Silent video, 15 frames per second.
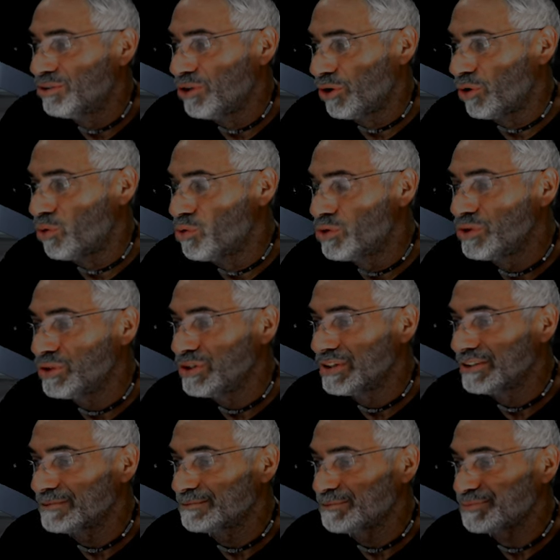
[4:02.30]
de
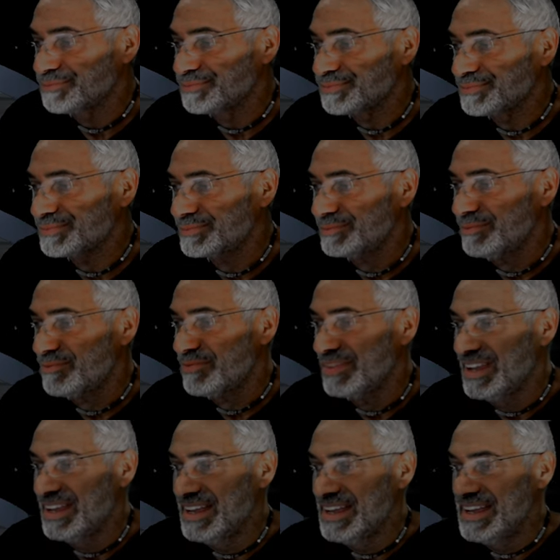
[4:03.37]
rouille.
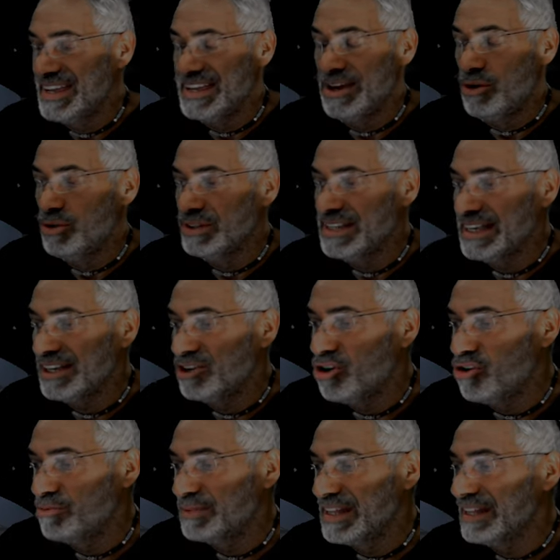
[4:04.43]
Et on est
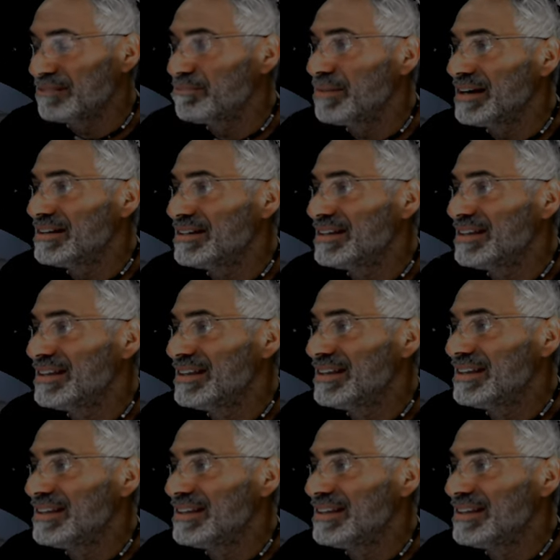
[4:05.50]
complètement